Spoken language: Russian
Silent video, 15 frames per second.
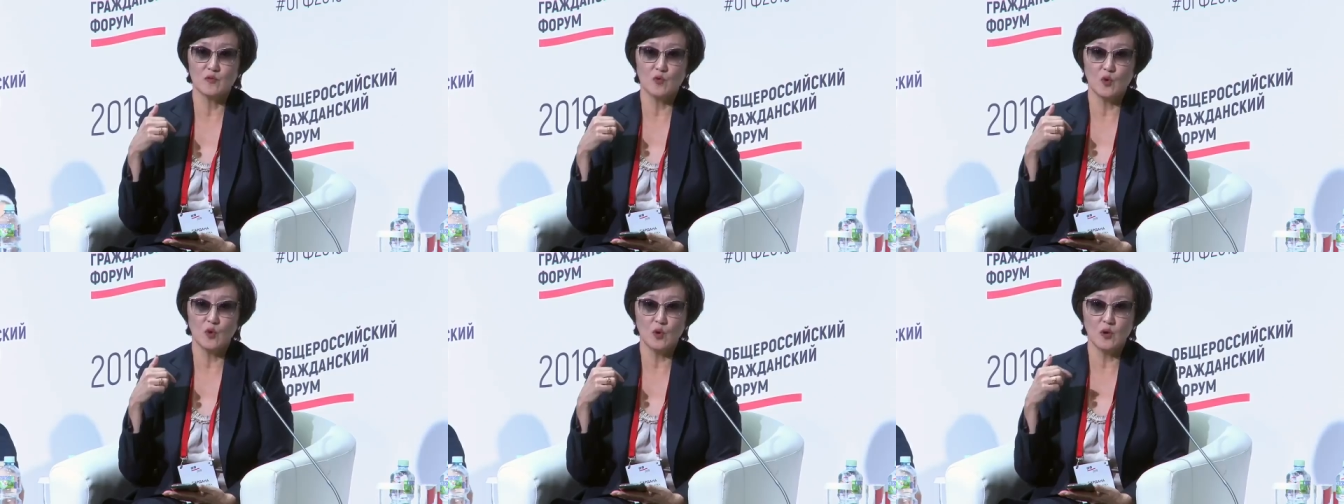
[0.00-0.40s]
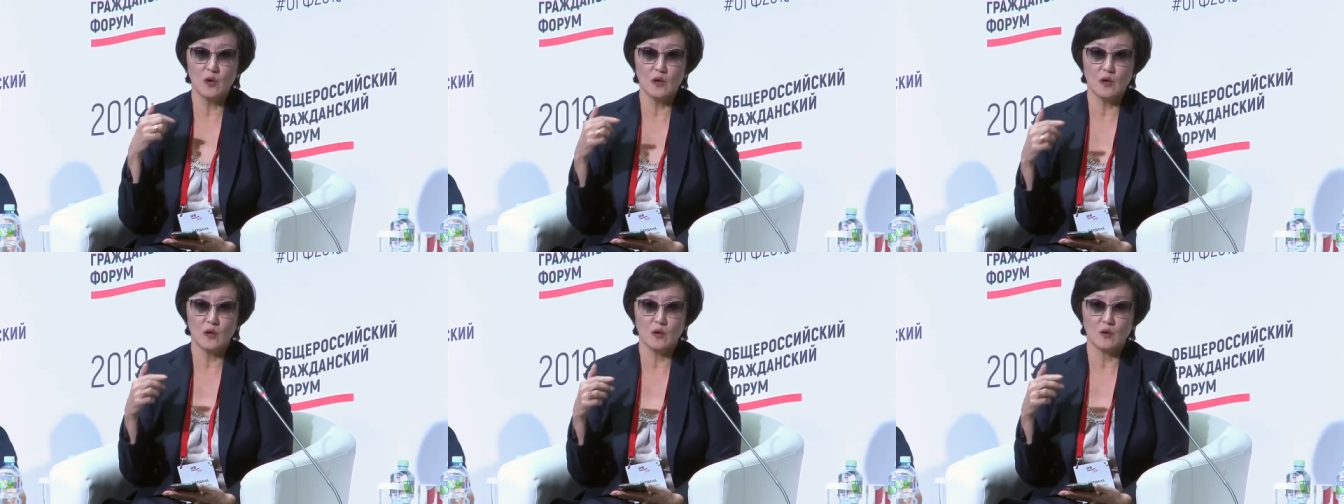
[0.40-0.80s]

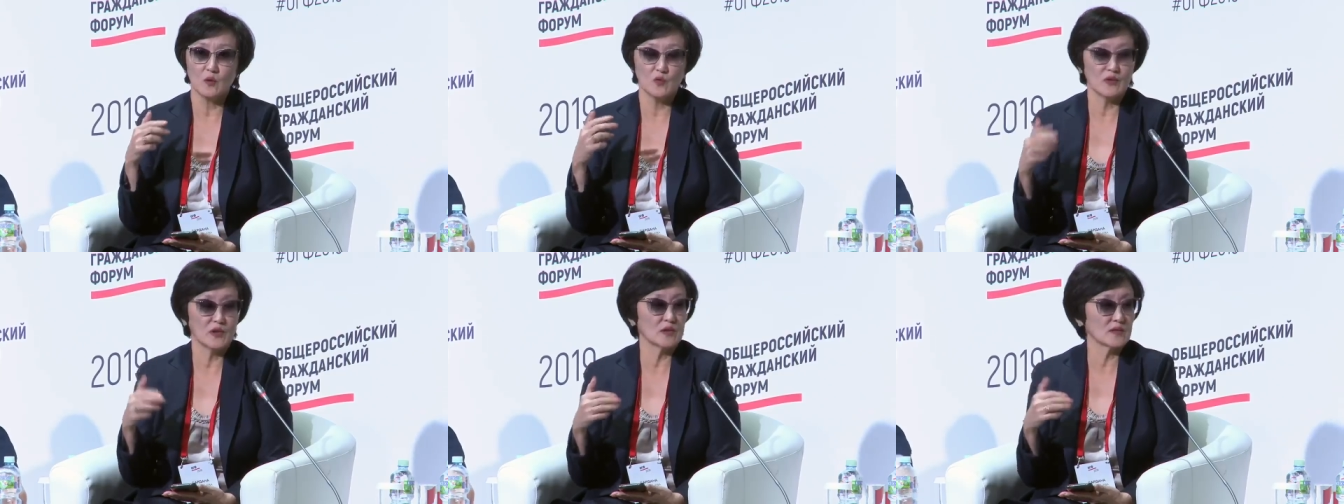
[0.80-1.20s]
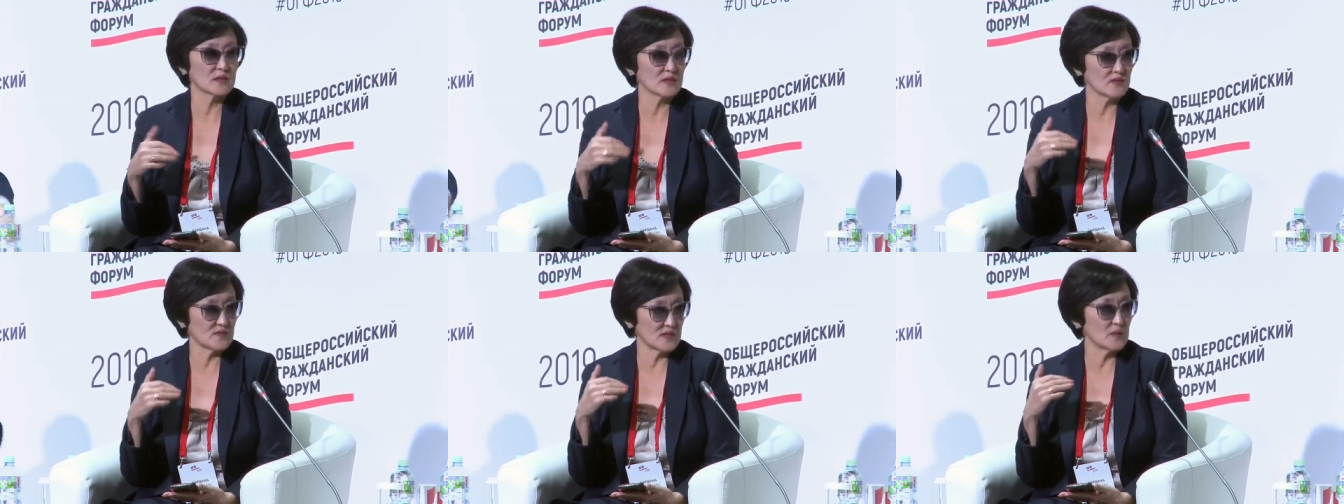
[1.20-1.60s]
его
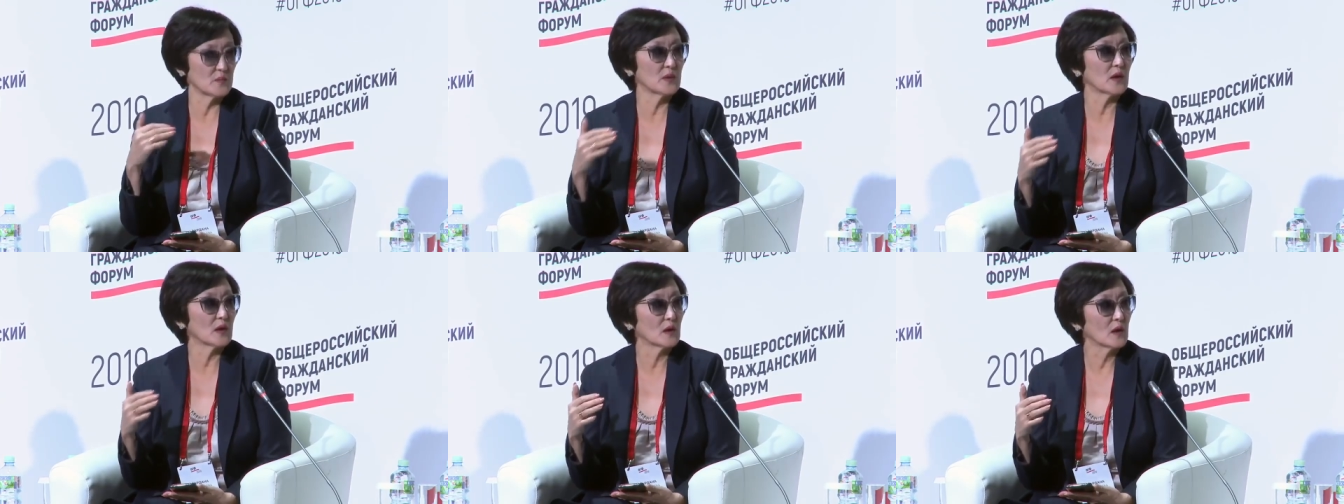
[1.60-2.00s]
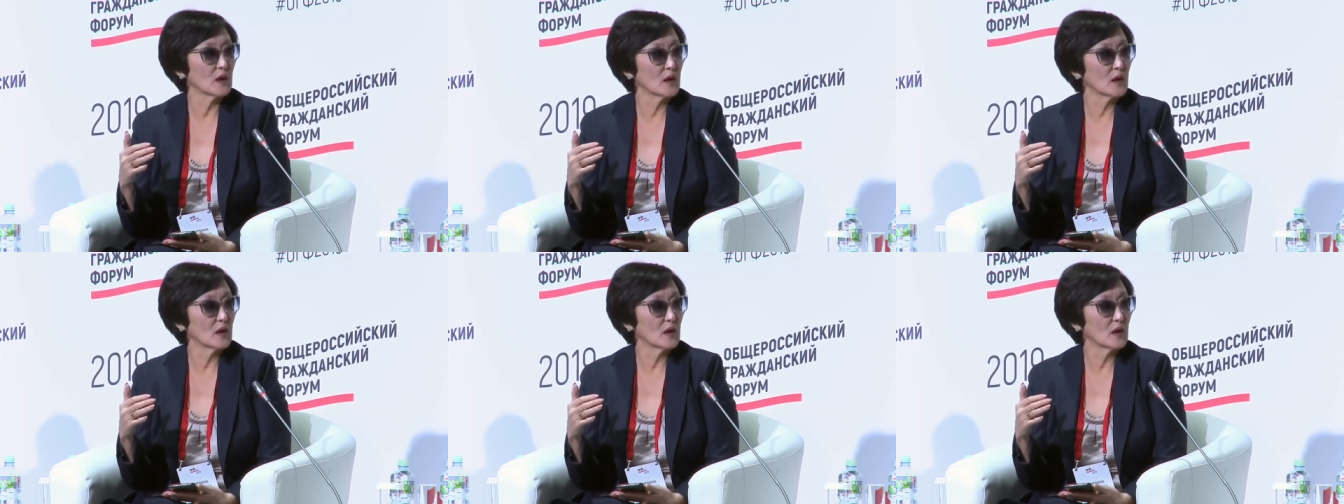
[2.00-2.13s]
уверенности в себе.